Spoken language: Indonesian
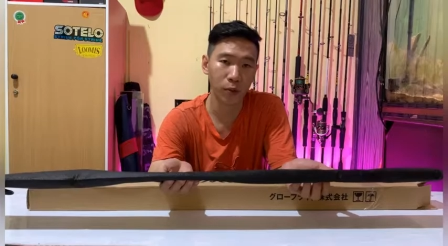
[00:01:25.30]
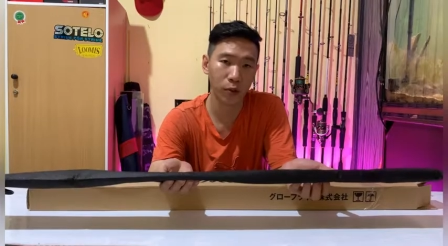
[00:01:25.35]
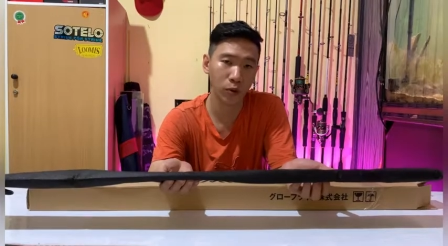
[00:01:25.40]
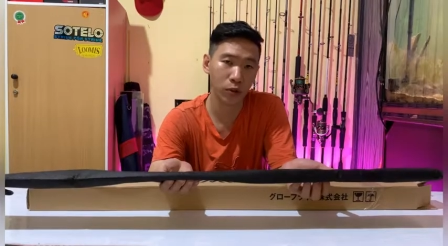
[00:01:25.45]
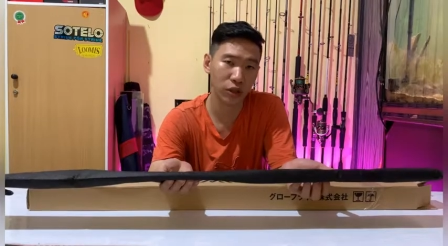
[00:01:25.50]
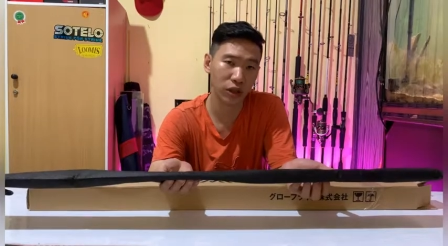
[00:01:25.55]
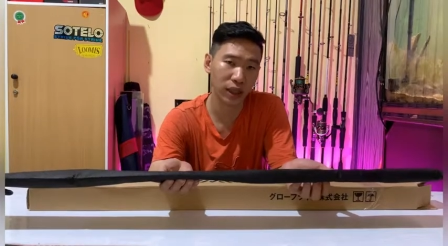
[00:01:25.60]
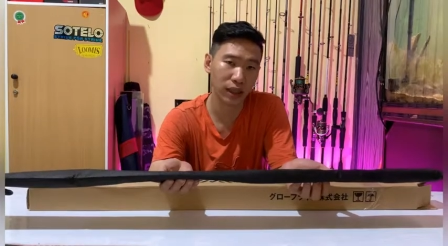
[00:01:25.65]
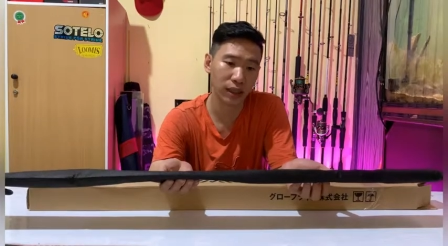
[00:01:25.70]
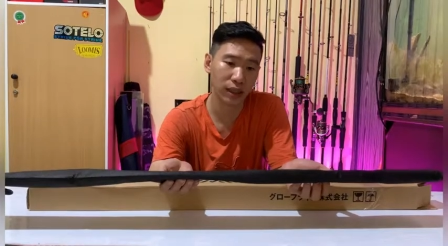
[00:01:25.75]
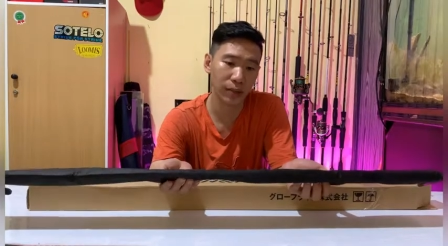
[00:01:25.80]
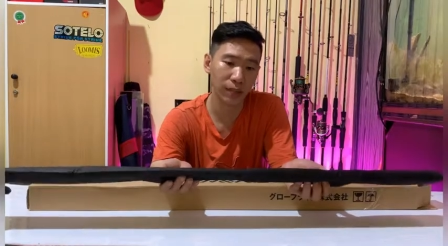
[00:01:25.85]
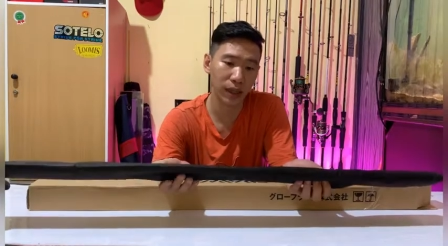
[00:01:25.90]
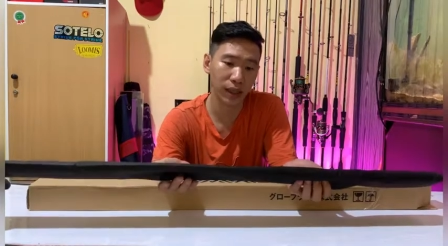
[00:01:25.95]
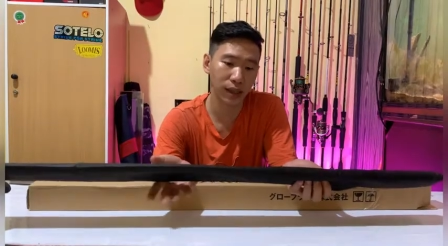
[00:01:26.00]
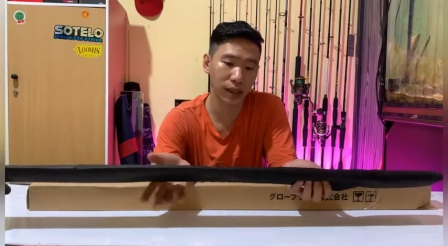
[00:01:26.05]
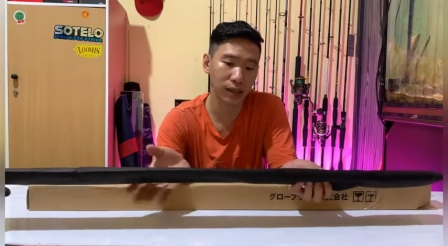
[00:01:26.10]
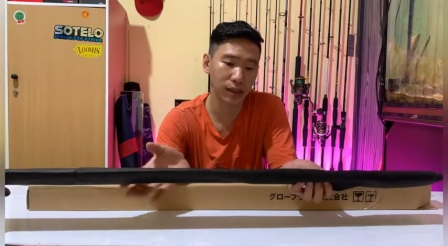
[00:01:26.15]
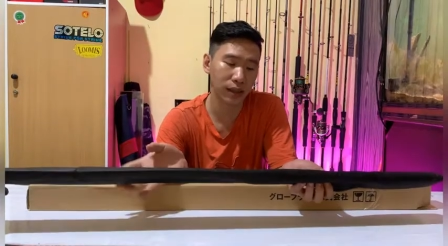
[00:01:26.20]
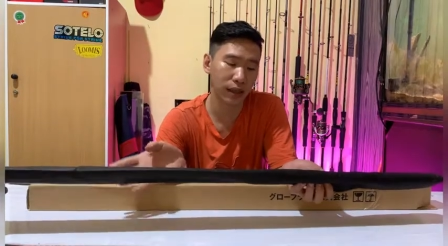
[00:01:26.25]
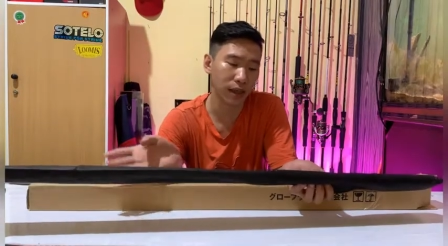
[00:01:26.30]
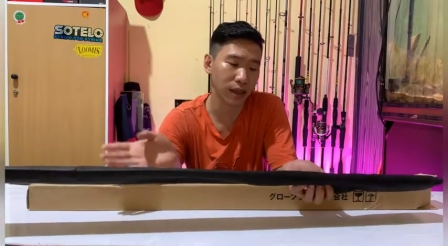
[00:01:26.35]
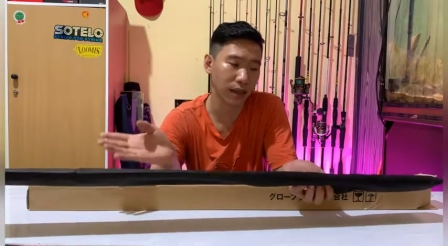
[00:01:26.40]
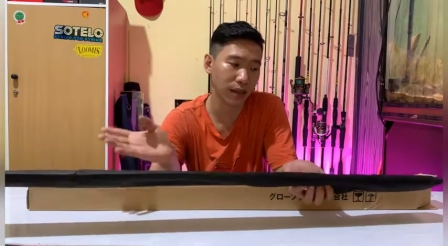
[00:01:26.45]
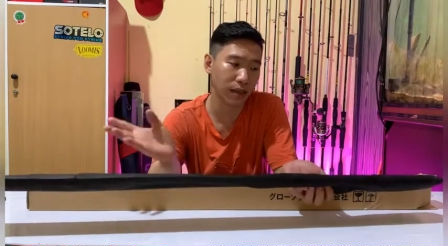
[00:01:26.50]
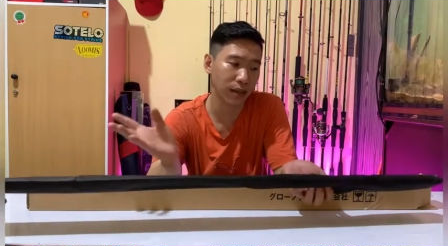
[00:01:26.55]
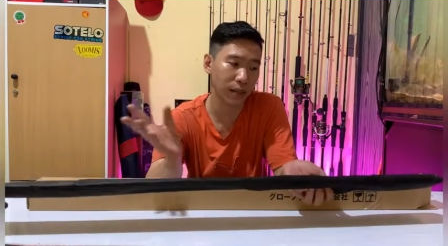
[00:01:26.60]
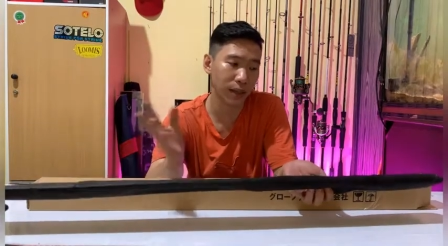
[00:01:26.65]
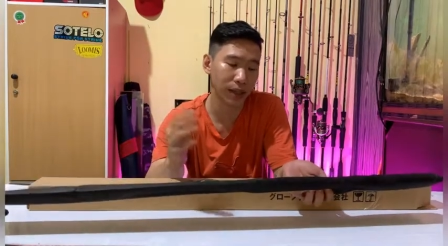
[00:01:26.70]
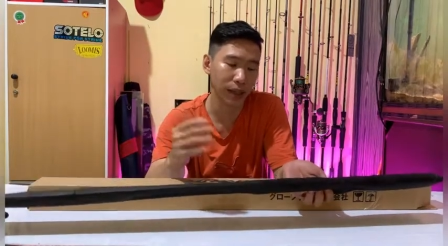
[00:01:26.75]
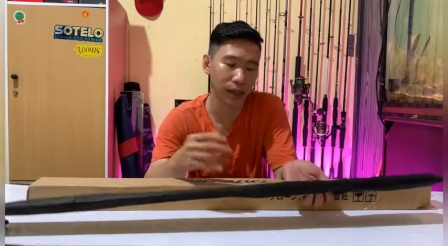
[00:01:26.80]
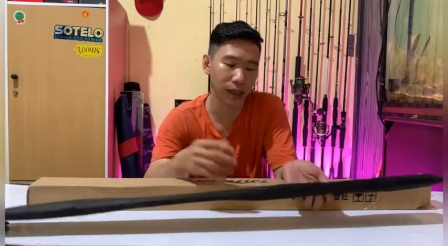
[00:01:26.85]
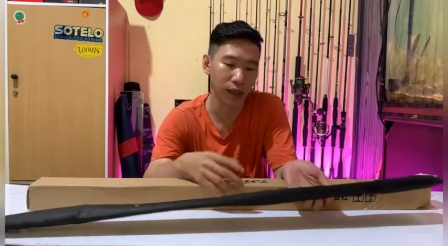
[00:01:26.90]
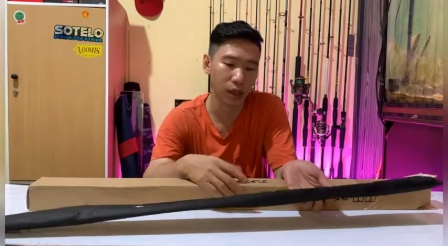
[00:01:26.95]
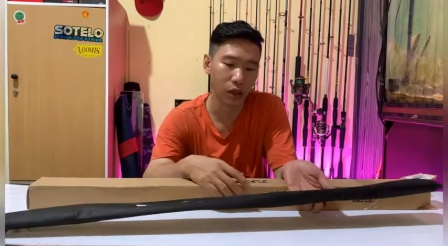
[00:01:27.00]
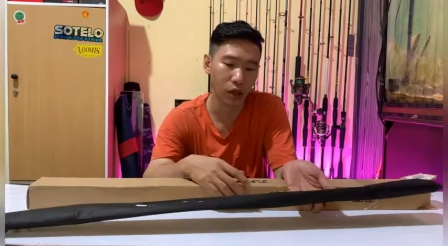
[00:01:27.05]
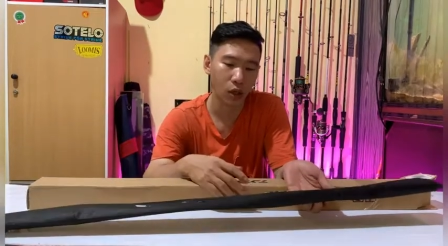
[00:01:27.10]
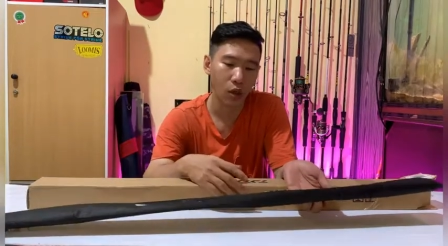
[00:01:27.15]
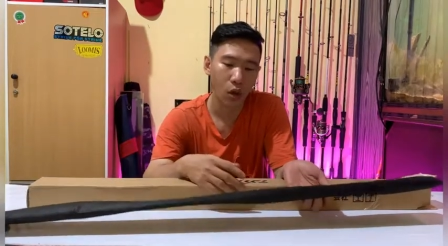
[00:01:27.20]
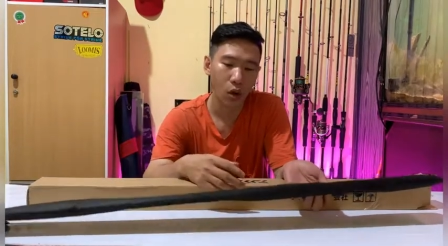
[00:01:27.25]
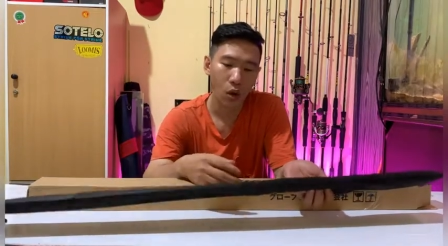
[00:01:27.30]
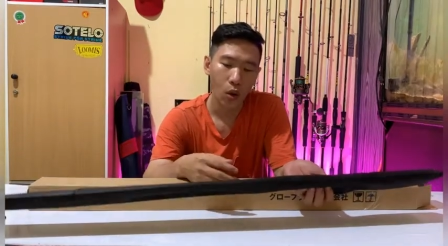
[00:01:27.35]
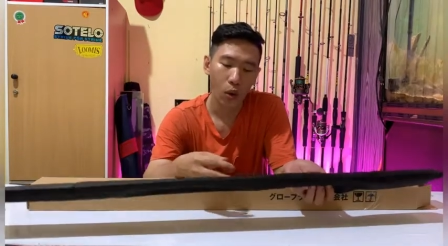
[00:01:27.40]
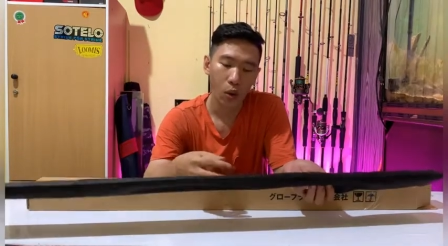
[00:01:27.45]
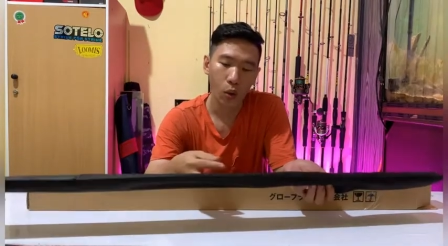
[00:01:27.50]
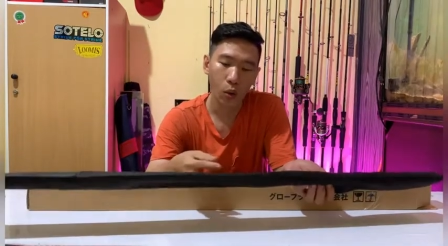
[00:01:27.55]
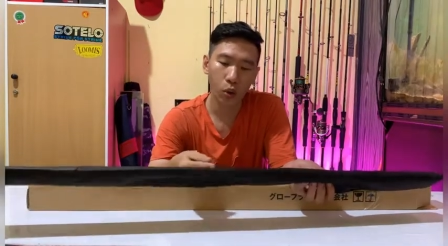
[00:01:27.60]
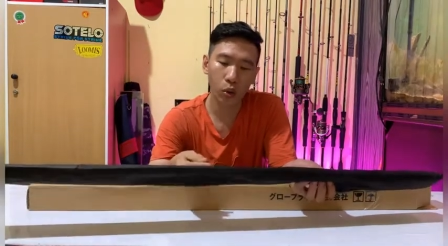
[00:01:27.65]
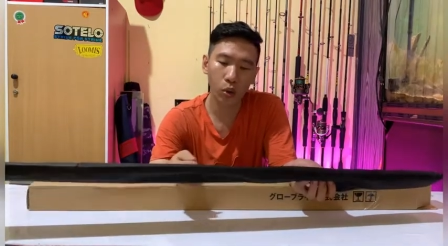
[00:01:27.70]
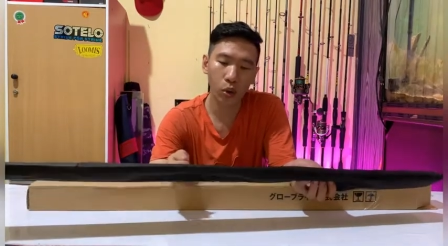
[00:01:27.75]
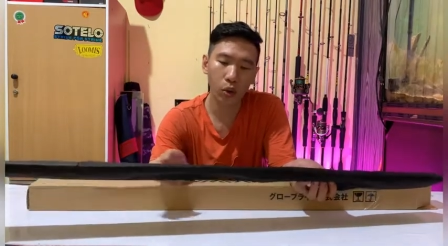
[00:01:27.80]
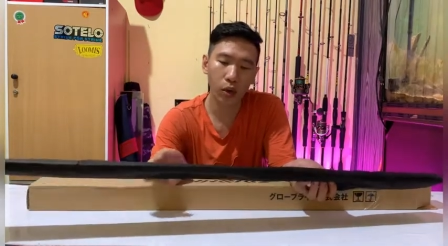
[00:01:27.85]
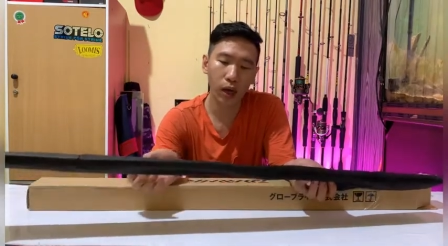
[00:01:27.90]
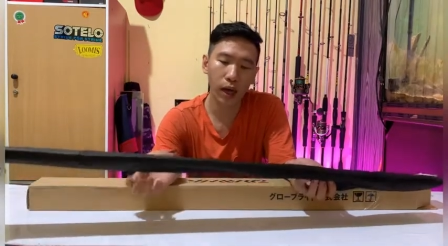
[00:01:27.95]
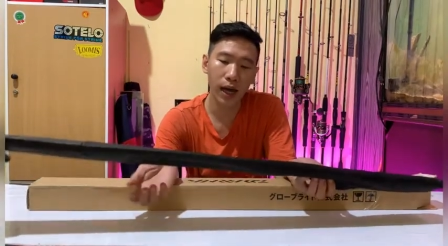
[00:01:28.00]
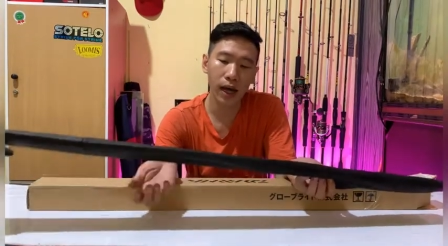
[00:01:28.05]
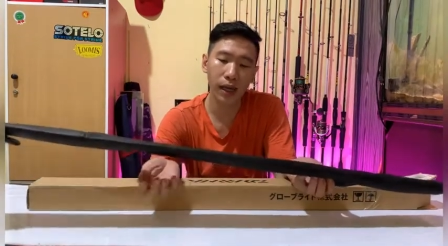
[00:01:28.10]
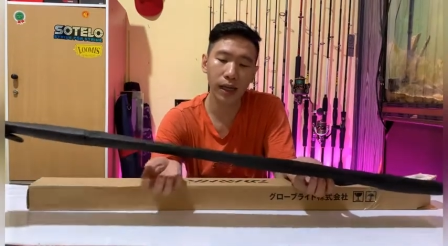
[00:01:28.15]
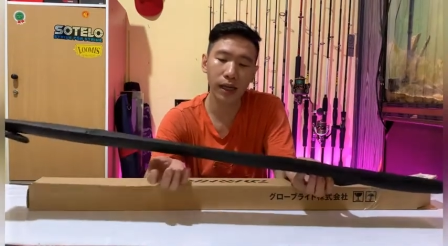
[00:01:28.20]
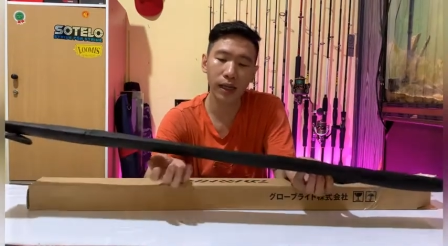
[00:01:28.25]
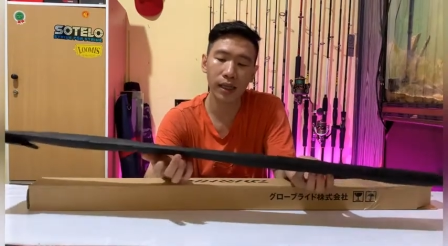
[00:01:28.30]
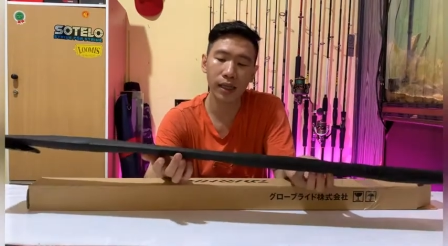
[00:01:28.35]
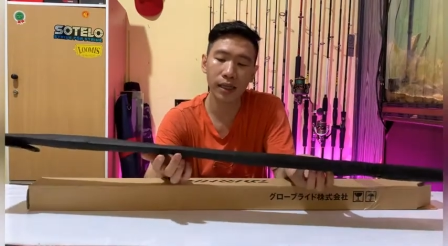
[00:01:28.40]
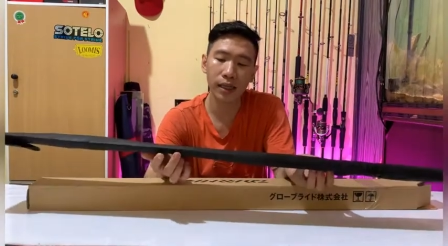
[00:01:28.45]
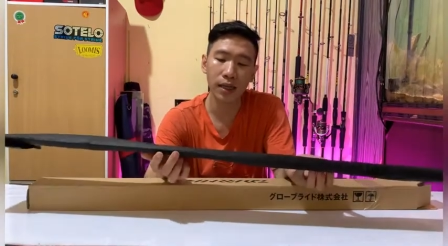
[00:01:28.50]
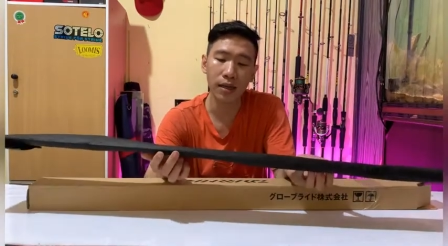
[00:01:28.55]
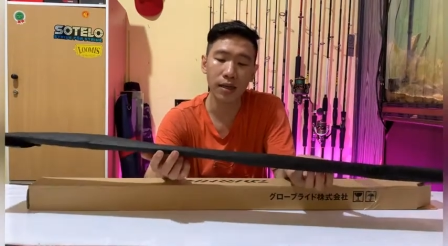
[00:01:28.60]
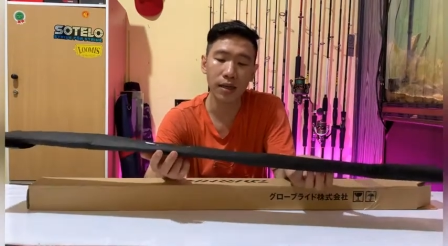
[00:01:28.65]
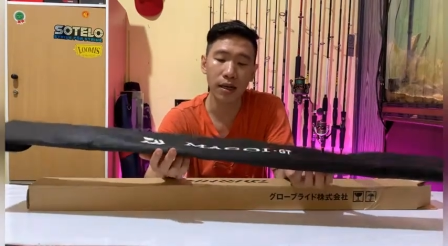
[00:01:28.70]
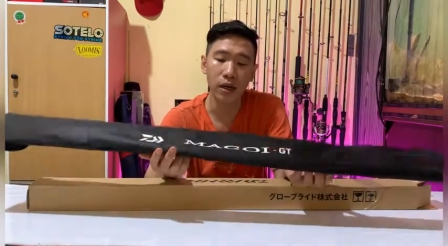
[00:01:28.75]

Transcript: cm ya sahabat angler untuk harganya